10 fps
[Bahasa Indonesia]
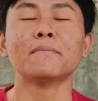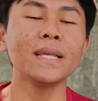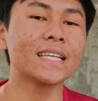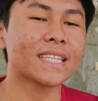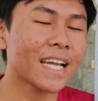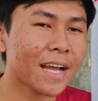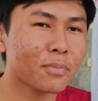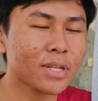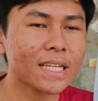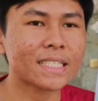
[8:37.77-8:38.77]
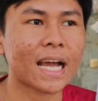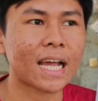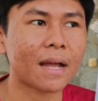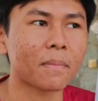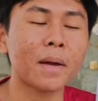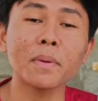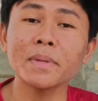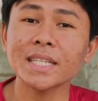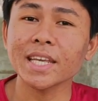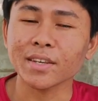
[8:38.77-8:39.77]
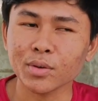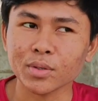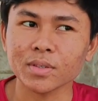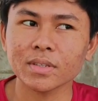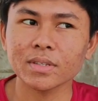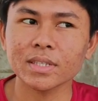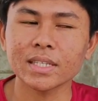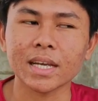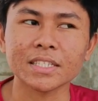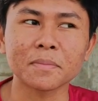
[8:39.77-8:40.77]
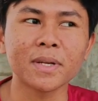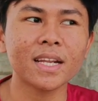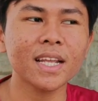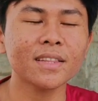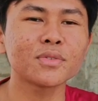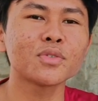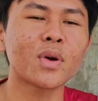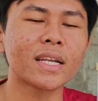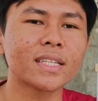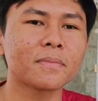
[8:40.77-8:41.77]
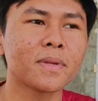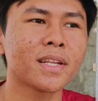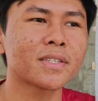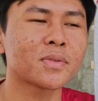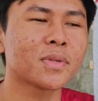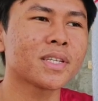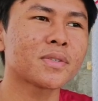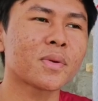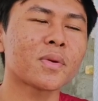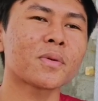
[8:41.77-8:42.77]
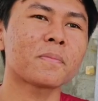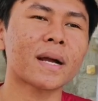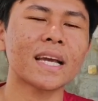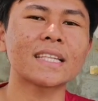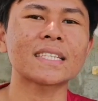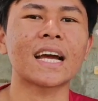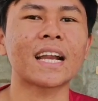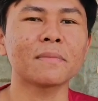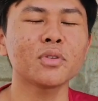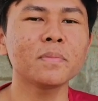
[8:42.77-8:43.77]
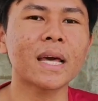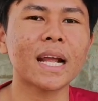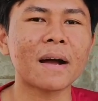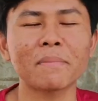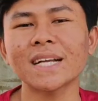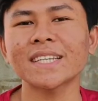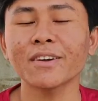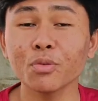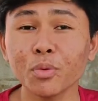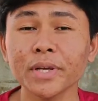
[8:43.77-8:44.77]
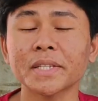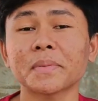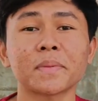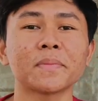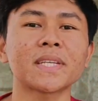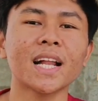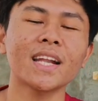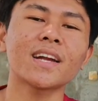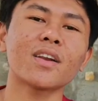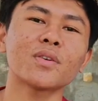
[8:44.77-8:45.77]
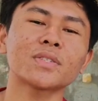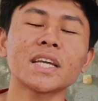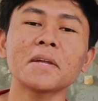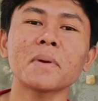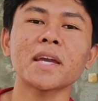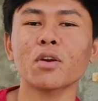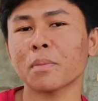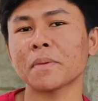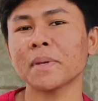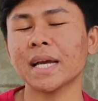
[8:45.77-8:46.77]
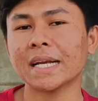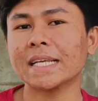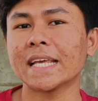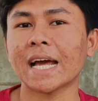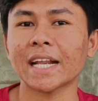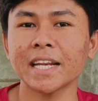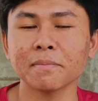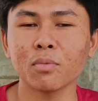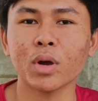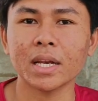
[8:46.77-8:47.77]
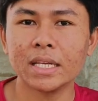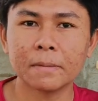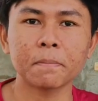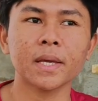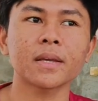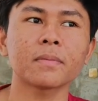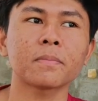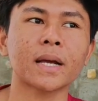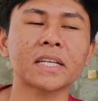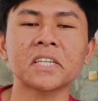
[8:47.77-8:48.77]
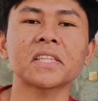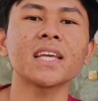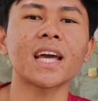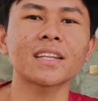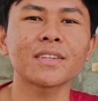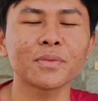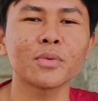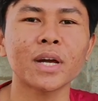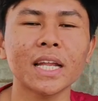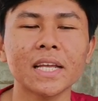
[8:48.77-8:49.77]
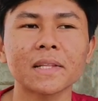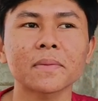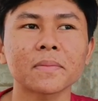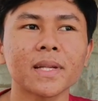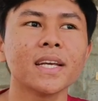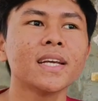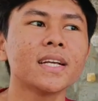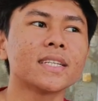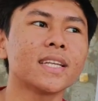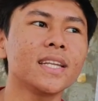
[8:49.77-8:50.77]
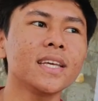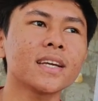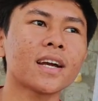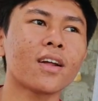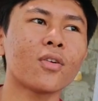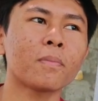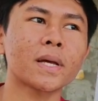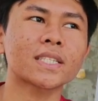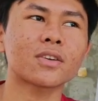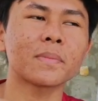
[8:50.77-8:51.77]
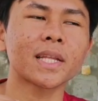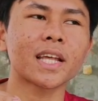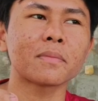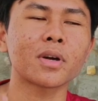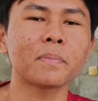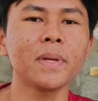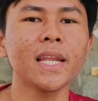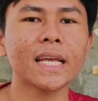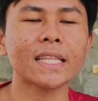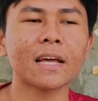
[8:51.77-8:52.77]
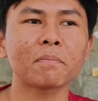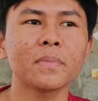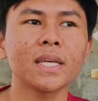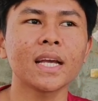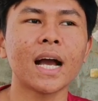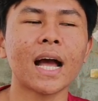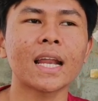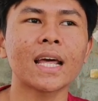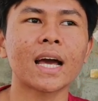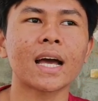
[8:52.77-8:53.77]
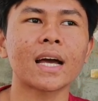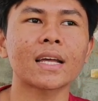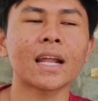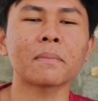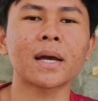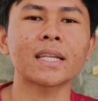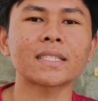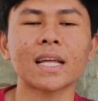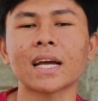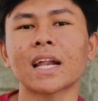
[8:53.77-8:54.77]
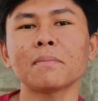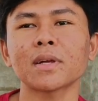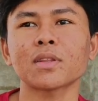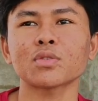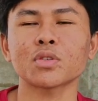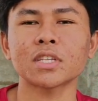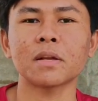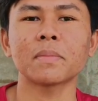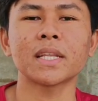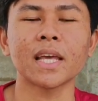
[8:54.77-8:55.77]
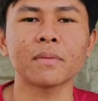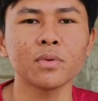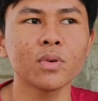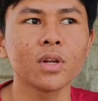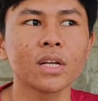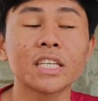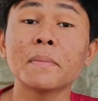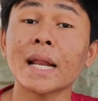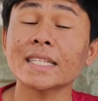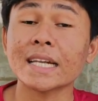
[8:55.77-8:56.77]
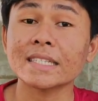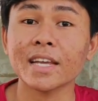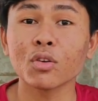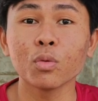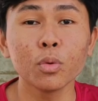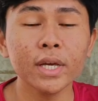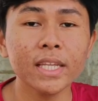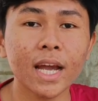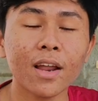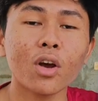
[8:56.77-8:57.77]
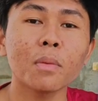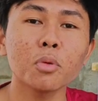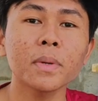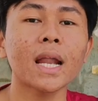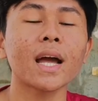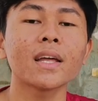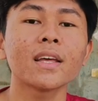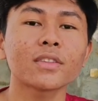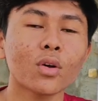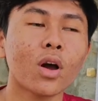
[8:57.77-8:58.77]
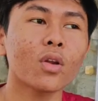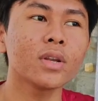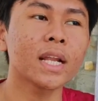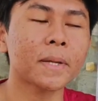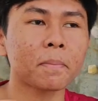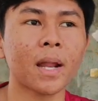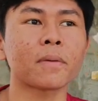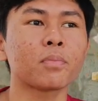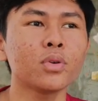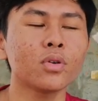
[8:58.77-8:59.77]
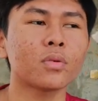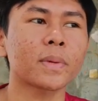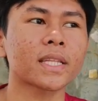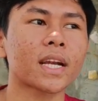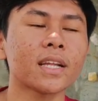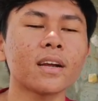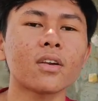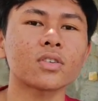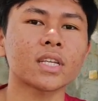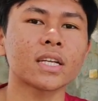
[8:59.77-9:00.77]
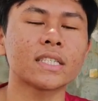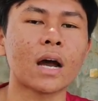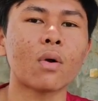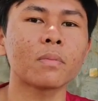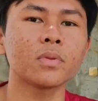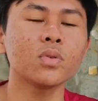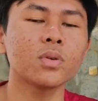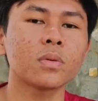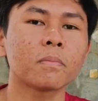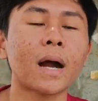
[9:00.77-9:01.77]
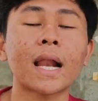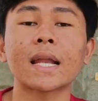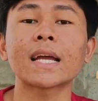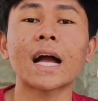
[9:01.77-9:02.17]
Beli, saya nggak punya Instagram, apa bisa ikut? Ya sebenarnya tujuan Beli Desugi suruh pakai Instagram itu biar gampang saya ngubungi teman-teman. Misalkan kalau saya kan pakai comment picker nih yang random bukan di pick pakai settingan gitu, bukan ya teman-teman. Jadi kalau pas komentarmu kepilih tapi nggak ada nama Instagram atau sosial mediamu, gimana cara saya ngubunginnya kalau kamu menang? toh kalau di reply pun komentarnya kalau saya jawab itu bakalan